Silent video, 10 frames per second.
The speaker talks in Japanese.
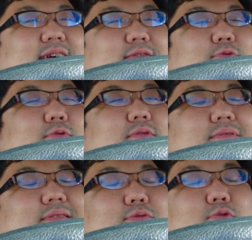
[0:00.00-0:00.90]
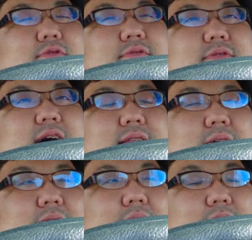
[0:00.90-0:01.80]
う、その、徳が
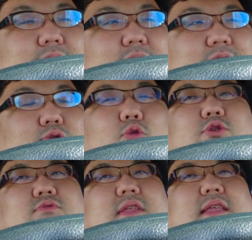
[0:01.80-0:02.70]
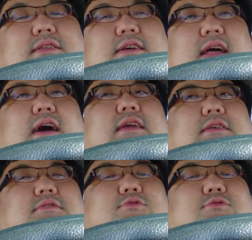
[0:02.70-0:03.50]
高くてそう言ってたんじゃないんで